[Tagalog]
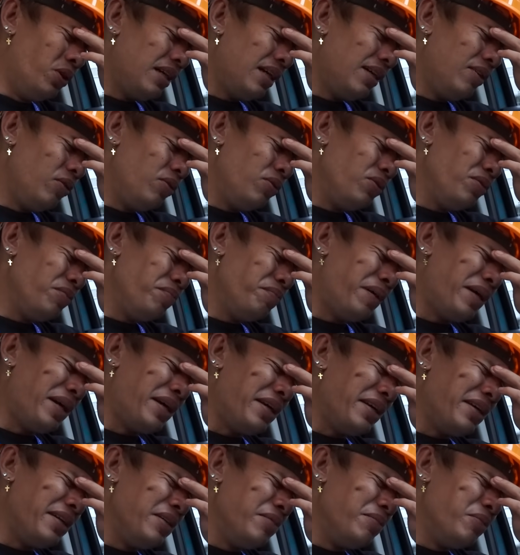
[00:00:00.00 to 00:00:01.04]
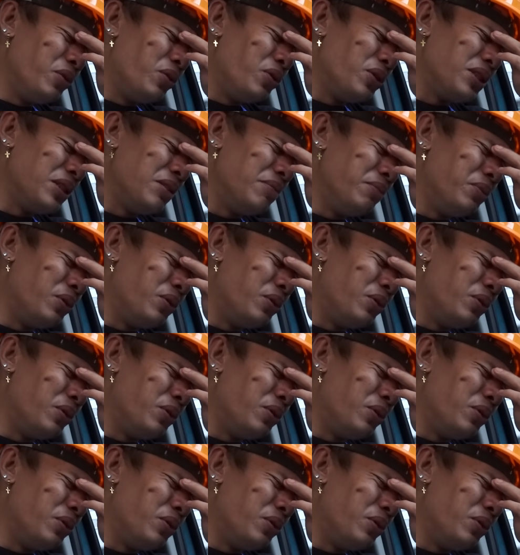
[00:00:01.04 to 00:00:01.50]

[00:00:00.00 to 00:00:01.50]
Ano ko yung pera ni Bossing